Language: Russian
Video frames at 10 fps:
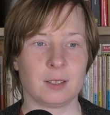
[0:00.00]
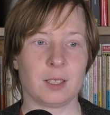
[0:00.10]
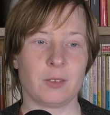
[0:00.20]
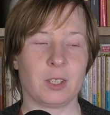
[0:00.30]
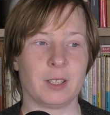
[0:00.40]
с
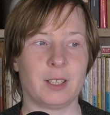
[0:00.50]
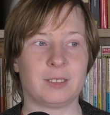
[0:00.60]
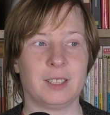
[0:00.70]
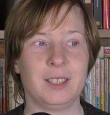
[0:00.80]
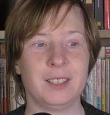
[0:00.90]
этого
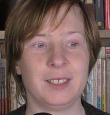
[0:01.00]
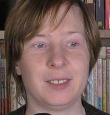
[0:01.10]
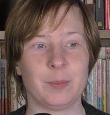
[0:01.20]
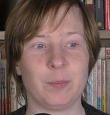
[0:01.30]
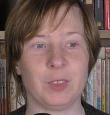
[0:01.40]
канала.
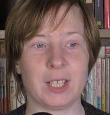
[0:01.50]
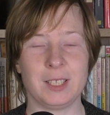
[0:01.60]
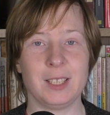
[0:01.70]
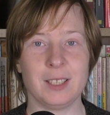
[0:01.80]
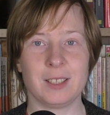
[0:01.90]

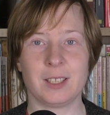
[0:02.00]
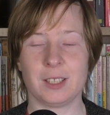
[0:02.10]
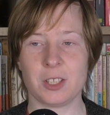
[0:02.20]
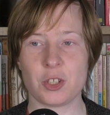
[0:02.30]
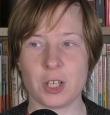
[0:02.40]
Никакие
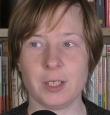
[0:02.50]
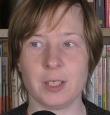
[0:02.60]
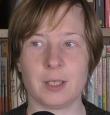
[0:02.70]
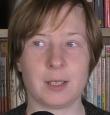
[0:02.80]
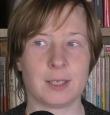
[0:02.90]

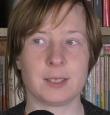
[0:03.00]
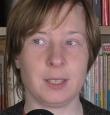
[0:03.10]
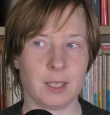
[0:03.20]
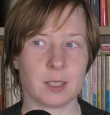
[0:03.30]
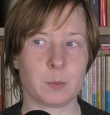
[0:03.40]
ограничения на нас
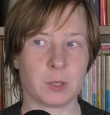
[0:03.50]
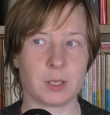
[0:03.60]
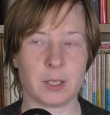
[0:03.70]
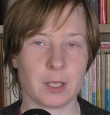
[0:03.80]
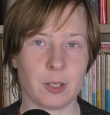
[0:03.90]
не
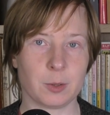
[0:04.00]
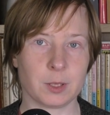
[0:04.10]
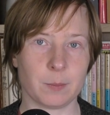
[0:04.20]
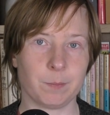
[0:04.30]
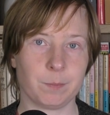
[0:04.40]

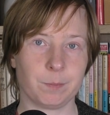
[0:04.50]
распространяются.